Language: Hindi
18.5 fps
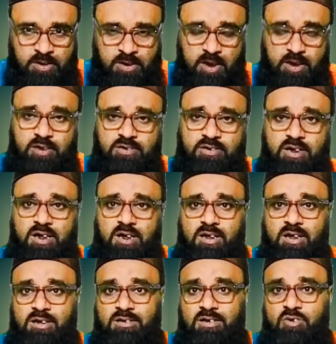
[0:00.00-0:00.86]
कि किस
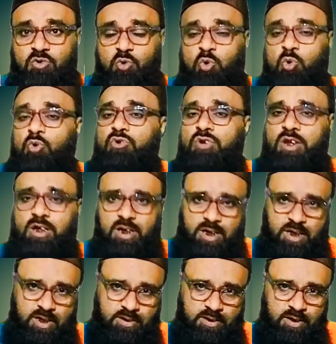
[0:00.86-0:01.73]
तरीके से जुलूस
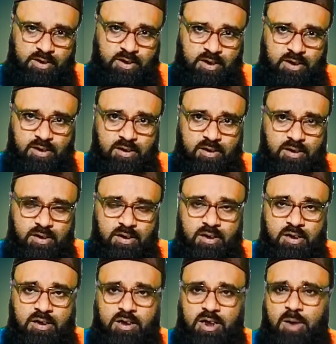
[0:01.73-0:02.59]
निकाला जाता है
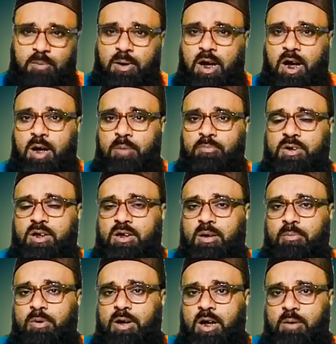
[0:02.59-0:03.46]
तमाम के
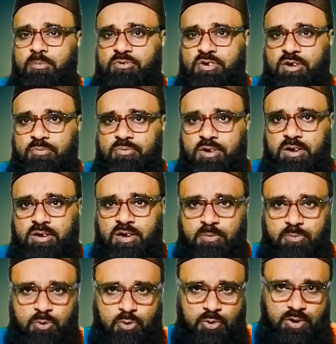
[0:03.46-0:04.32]
तमाम सफ़ेद
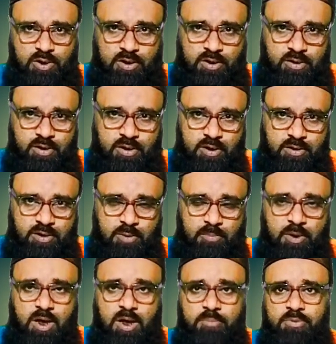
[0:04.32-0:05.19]
कपड़ों के अंदर
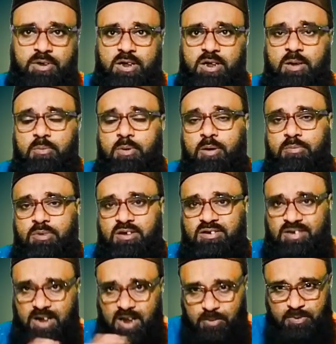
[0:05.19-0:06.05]
तमाम के तमाम
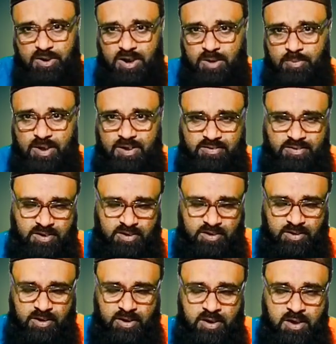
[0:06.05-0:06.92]
इस्लामी लिबास के
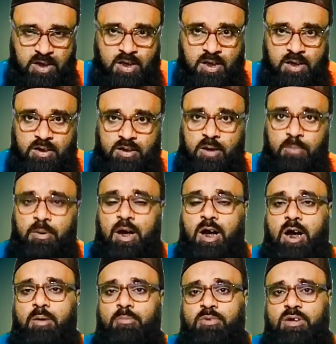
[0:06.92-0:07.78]
अंदर
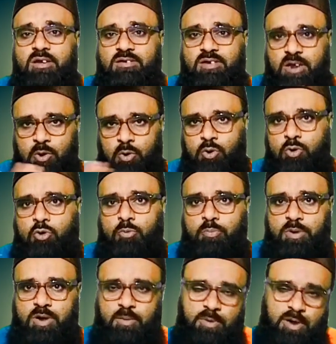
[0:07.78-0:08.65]
तमाम के सरों के
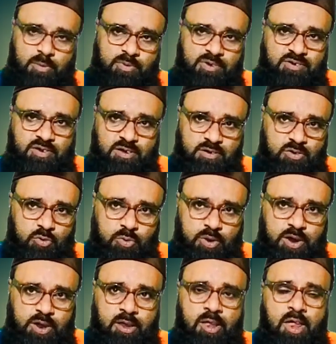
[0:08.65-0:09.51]
ऊपर अमामे सजे
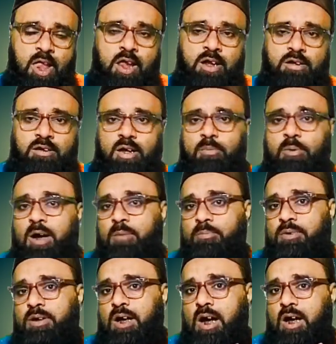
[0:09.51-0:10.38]
हुए हैं
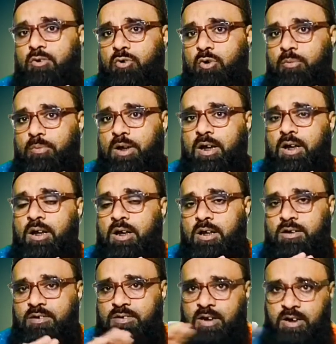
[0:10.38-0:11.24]
तमाम के हाथों में
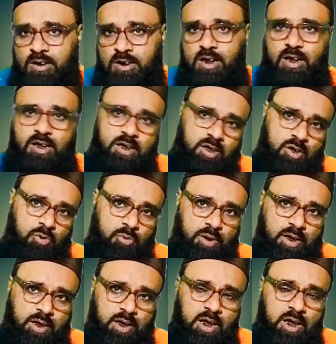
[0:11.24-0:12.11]
झंडे लिए
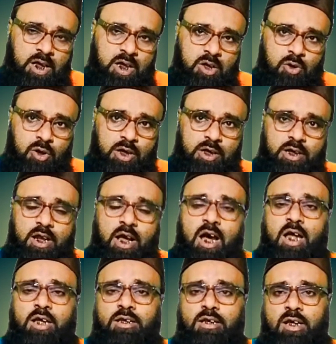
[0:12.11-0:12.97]
हुए हैं और
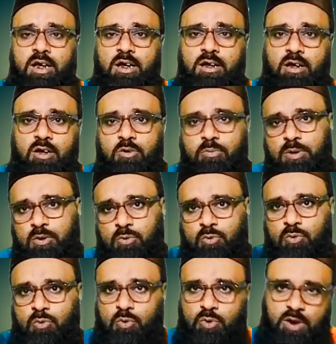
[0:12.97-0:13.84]
नात के नगमे
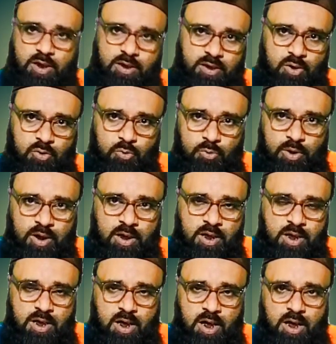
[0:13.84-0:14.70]
गुनगुनाते हुए
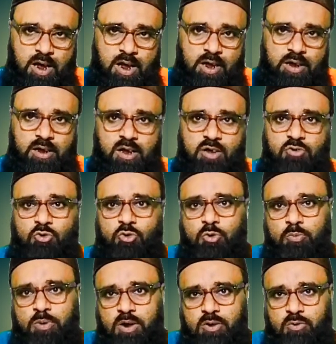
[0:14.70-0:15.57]
अल्लाह के
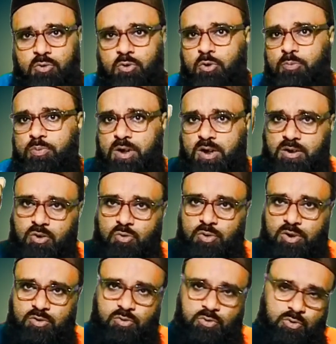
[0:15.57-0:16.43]
रसूल पर दुरुद पड़ते
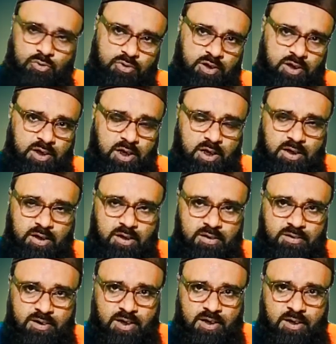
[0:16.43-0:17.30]
हुए जुलूस निकाल
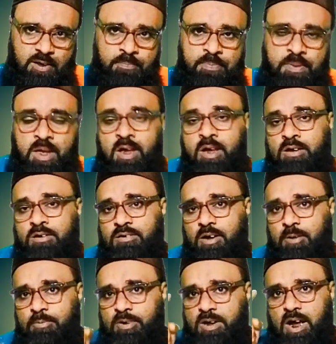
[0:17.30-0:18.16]
कर जा रहे हैं
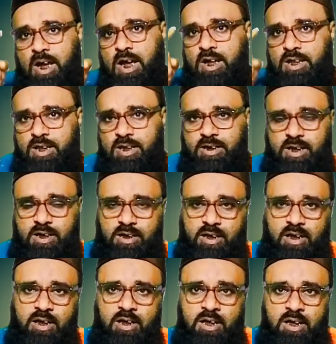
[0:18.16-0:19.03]
जब गैर
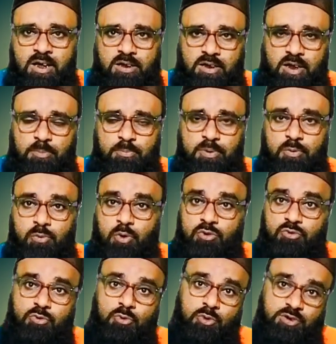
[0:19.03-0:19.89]
देखेंगे तब भी
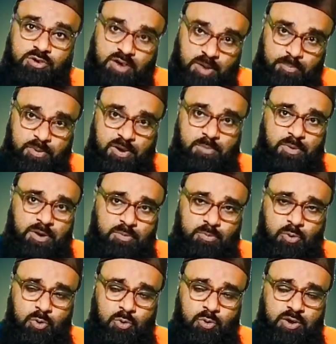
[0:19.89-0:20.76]
वो सोचने पर
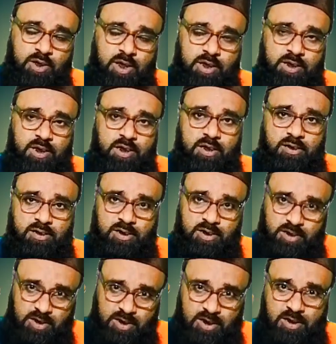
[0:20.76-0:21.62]
मजबूर हो जाएंगे कि
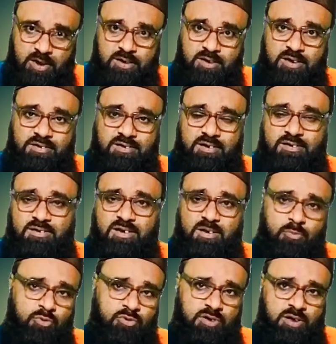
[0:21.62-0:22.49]
यकीनन ये
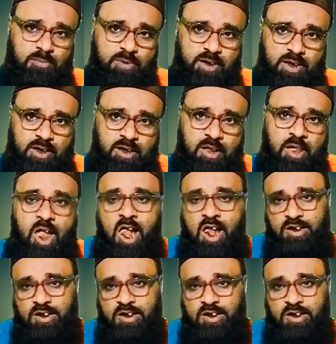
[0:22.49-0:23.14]
सच्चे मुसलमान हैं